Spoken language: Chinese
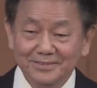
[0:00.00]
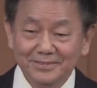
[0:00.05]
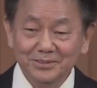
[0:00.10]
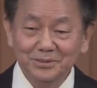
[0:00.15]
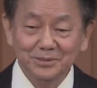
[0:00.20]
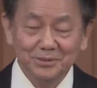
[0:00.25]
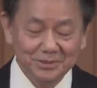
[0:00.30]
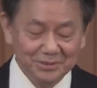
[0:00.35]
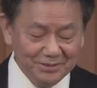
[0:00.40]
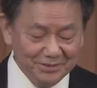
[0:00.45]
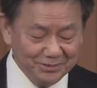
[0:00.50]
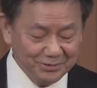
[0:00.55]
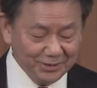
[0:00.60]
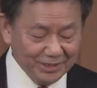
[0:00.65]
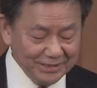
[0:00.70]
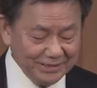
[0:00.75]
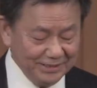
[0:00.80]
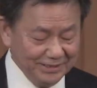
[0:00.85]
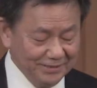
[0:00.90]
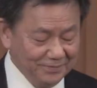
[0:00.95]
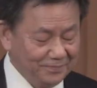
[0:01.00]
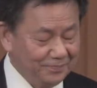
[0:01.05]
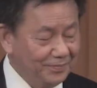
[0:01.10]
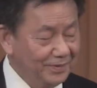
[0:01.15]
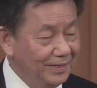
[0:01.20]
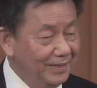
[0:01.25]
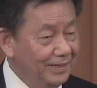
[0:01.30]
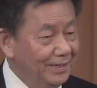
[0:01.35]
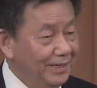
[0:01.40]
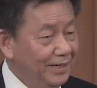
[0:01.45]
去学习，
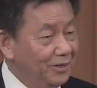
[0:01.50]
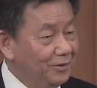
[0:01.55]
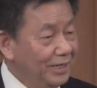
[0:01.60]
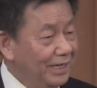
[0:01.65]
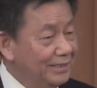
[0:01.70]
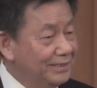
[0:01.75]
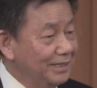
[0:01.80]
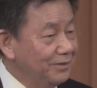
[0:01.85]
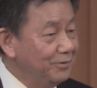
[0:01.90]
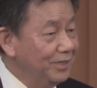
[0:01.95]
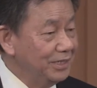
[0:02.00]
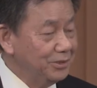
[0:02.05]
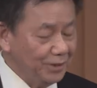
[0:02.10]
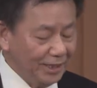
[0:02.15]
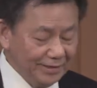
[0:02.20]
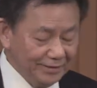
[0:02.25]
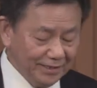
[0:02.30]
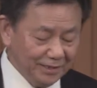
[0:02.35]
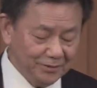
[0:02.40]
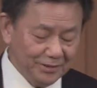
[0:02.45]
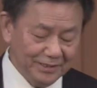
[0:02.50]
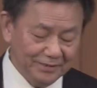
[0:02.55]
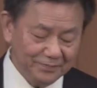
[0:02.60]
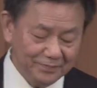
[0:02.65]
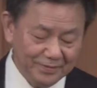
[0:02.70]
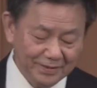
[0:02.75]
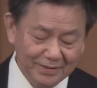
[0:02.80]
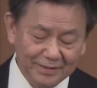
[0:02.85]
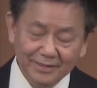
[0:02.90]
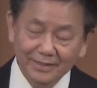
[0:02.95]
后来成为传道
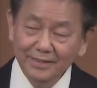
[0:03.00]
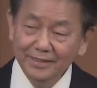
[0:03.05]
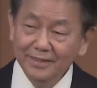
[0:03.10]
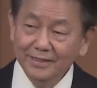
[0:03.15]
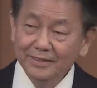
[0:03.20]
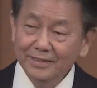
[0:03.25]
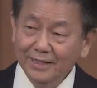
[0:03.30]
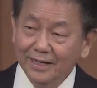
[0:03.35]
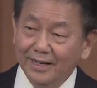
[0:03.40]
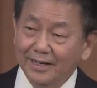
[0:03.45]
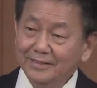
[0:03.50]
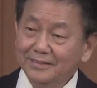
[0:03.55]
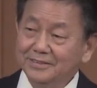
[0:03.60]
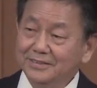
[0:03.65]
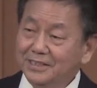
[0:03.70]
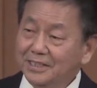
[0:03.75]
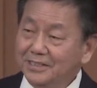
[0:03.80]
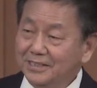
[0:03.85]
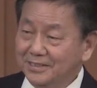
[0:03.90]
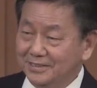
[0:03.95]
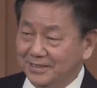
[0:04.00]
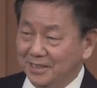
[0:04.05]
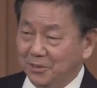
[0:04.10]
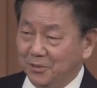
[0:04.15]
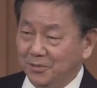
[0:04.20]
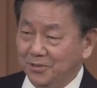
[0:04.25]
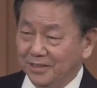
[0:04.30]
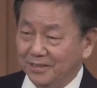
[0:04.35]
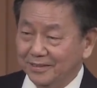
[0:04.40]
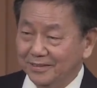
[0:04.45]
人，还建立
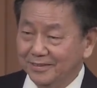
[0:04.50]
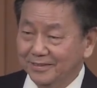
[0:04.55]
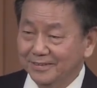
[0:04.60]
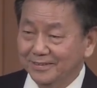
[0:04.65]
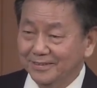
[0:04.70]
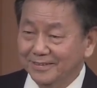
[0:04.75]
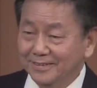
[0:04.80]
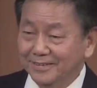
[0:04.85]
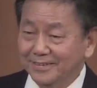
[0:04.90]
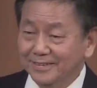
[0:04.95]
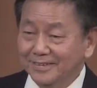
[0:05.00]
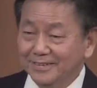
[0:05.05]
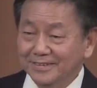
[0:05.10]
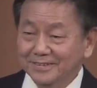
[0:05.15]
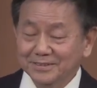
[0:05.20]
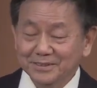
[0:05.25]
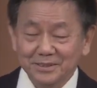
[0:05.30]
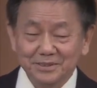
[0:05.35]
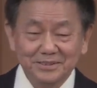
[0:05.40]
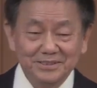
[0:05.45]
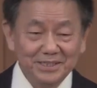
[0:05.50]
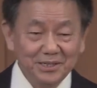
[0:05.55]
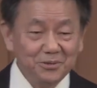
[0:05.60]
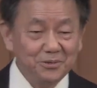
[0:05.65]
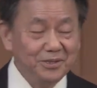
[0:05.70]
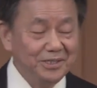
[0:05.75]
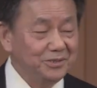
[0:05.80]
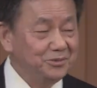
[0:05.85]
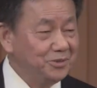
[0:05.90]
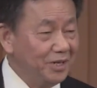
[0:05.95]
教会，这个教
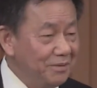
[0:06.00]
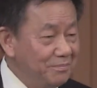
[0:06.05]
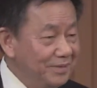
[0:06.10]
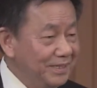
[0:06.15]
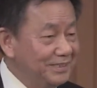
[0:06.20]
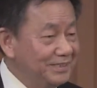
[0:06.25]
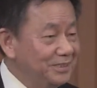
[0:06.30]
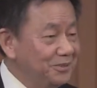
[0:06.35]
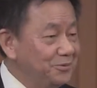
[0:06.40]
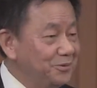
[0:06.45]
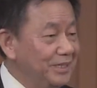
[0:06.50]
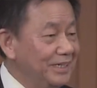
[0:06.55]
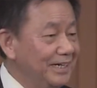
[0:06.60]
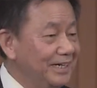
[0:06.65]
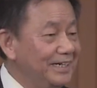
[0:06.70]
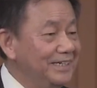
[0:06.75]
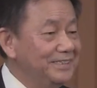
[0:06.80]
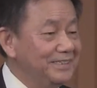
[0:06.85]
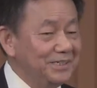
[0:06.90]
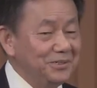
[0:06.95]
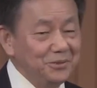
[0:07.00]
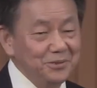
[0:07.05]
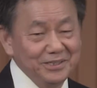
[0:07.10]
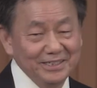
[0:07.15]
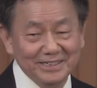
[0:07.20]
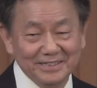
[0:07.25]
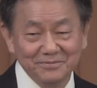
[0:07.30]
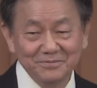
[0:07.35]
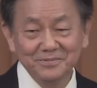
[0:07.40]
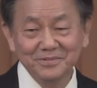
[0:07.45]
会专门是为黑社
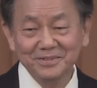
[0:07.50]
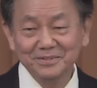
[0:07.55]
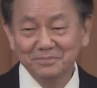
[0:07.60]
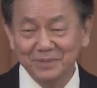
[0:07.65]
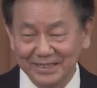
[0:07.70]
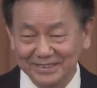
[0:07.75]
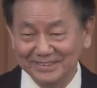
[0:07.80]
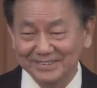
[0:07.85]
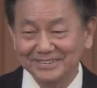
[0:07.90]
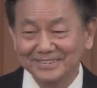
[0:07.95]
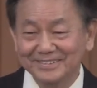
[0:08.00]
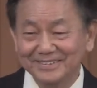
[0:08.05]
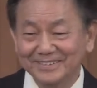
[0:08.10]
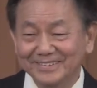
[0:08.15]
会人办的。